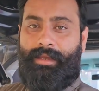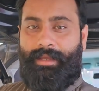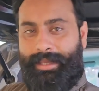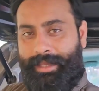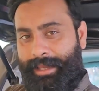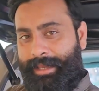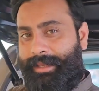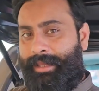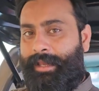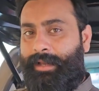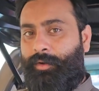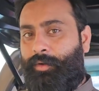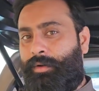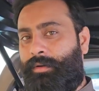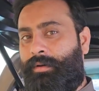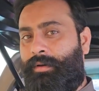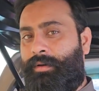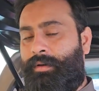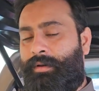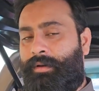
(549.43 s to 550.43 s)
एक एक
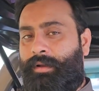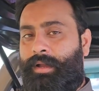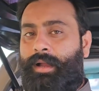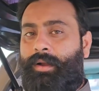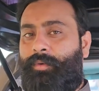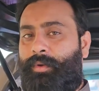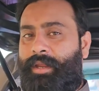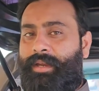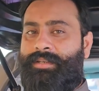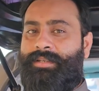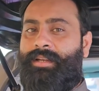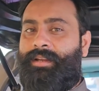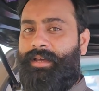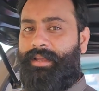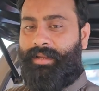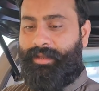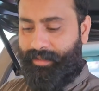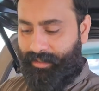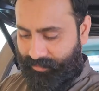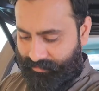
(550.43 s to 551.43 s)
का कनेक्शन
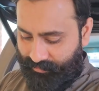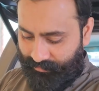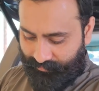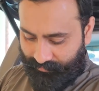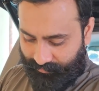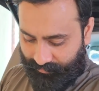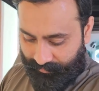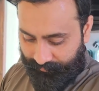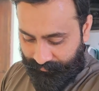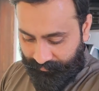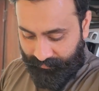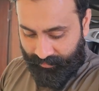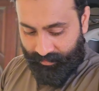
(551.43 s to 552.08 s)
करके रख सकते हैं